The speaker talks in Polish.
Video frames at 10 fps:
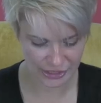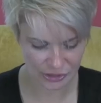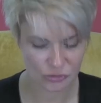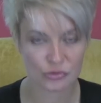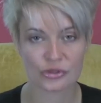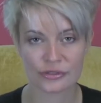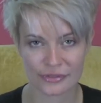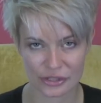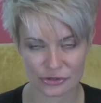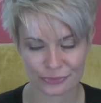jakich
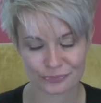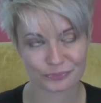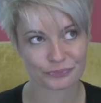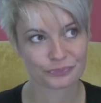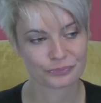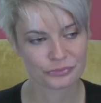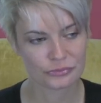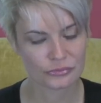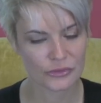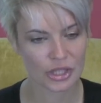używasz?
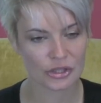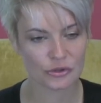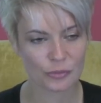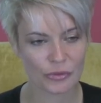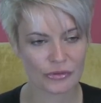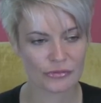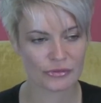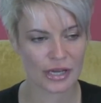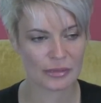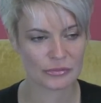I tu powiem
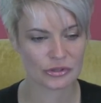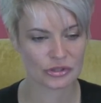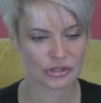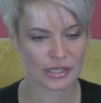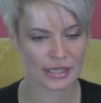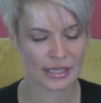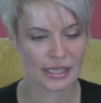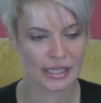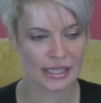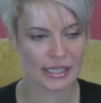Wam, że
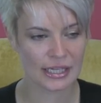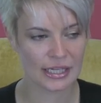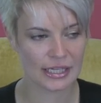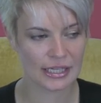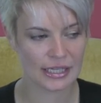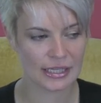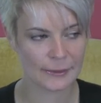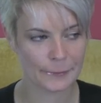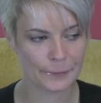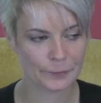y,
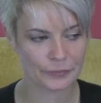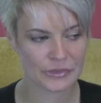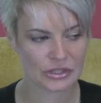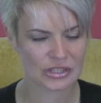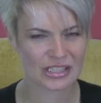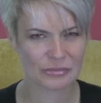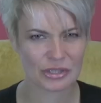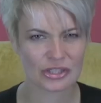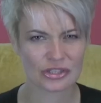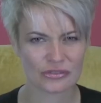
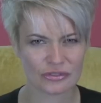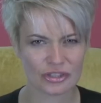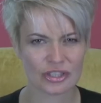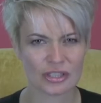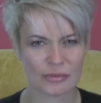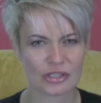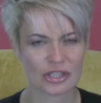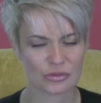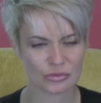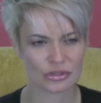czasami rzeczywiście nie ma
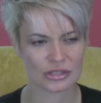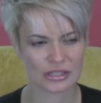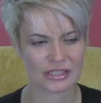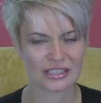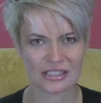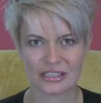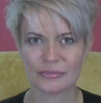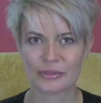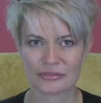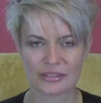czasu się na
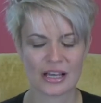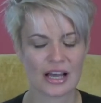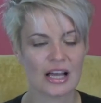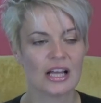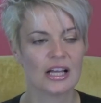taki, prawda,